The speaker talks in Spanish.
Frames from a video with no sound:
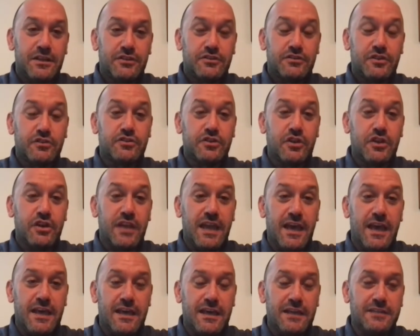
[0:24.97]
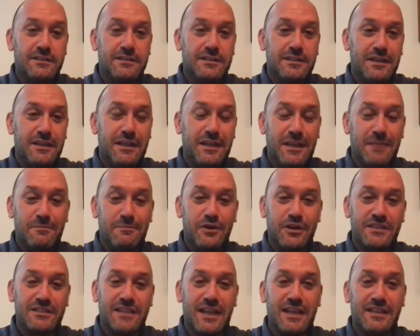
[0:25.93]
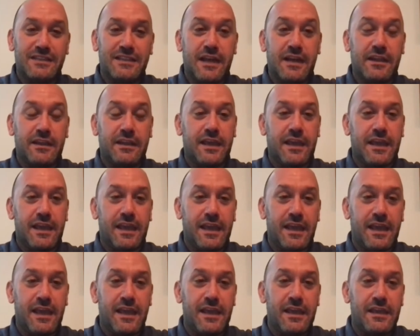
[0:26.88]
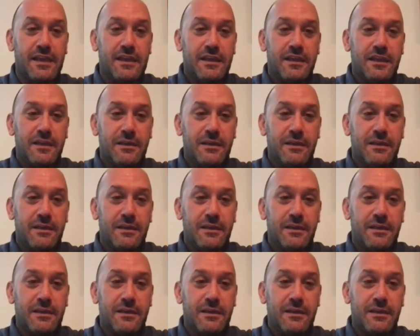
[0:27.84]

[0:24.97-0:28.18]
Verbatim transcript: son soleadas y después a la tarde